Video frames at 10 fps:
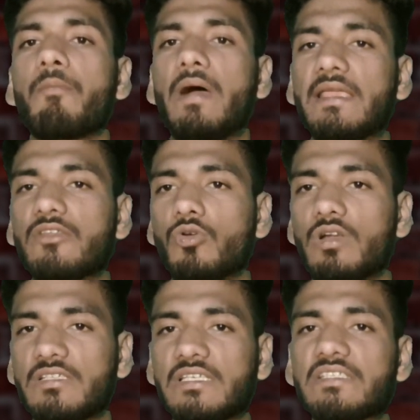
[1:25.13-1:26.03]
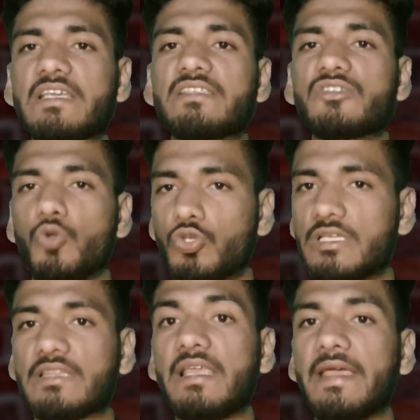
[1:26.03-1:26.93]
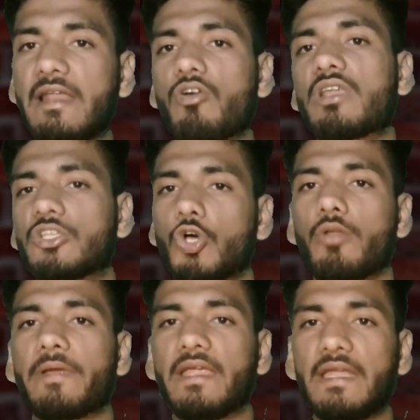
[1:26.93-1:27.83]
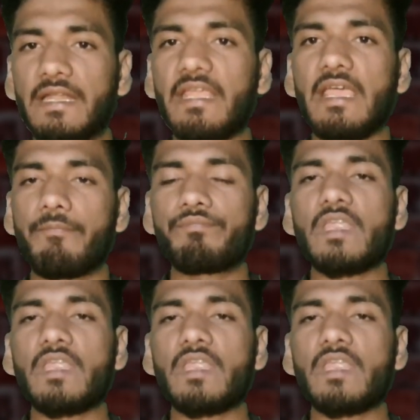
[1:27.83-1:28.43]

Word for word: बाकी थोड़े से चेंजेस हो सकते हैं ग्राउंड के तौर पर ठीक है